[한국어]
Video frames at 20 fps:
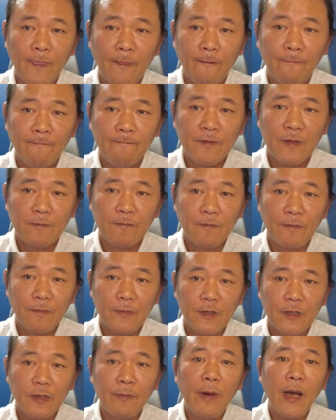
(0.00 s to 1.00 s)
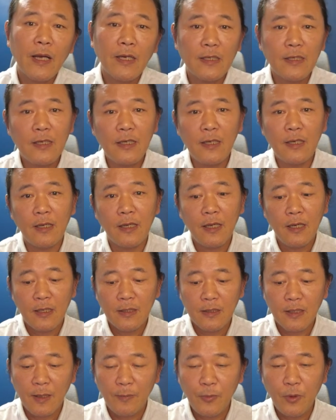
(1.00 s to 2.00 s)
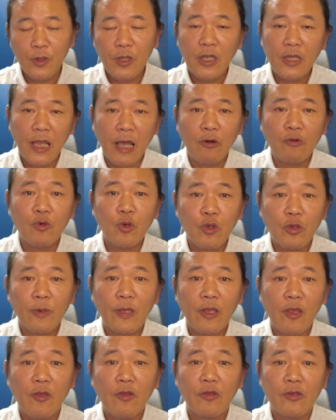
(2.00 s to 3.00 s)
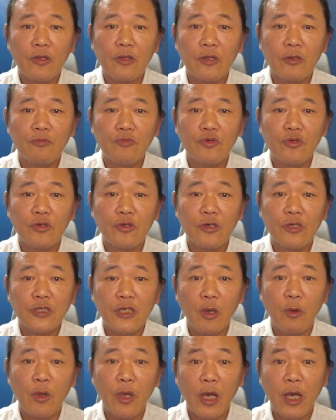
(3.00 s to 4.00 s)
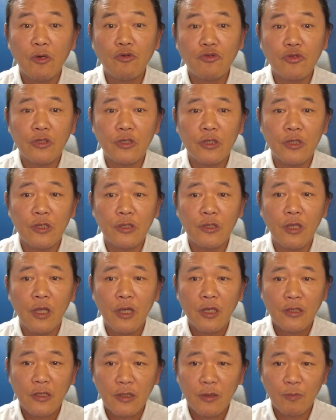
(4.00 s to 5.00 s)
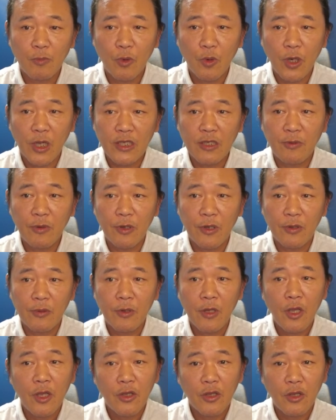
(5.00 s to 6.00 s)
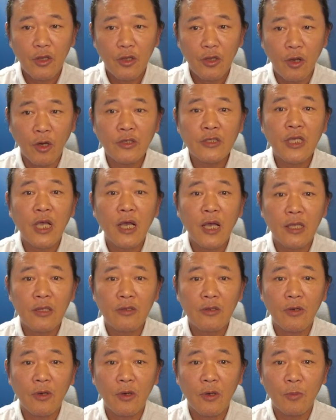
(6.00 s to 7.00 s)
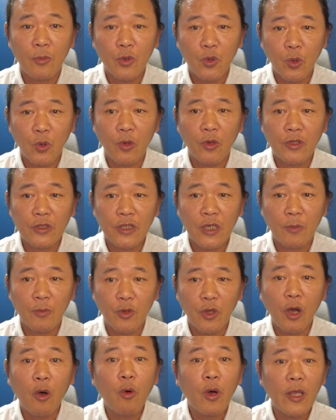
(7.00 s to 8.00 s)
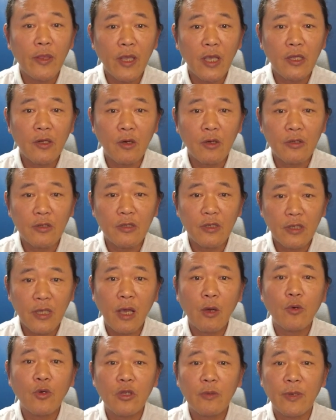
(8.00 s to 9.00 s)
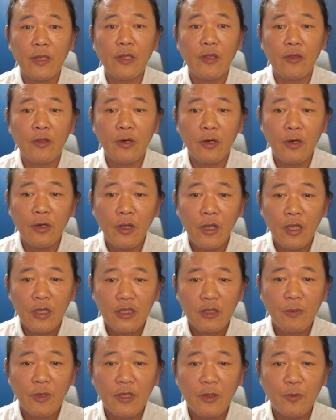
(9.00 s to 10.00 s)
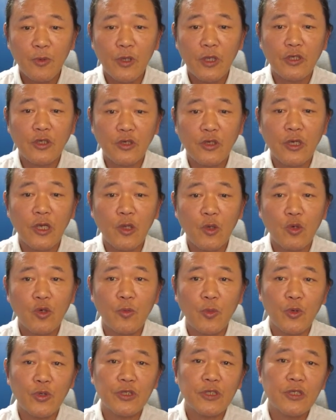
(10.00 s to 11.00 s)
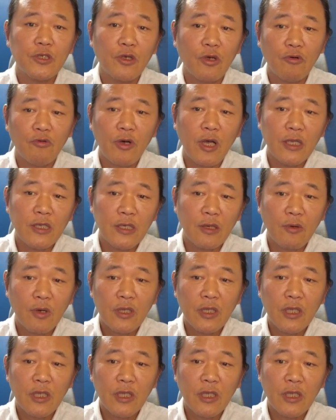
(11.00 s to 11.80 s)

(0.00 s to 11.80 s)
음, 음악을 내 폰에 다운로드 받아서 듣는 분들을 제외하고는 뭐 아니면 영상 같은 거, 뭐 동영상, 뭐 영화나 이런 것들 다운로드 받아서 스마트폰에 저장해 놓고 보시는 경우가 아니라고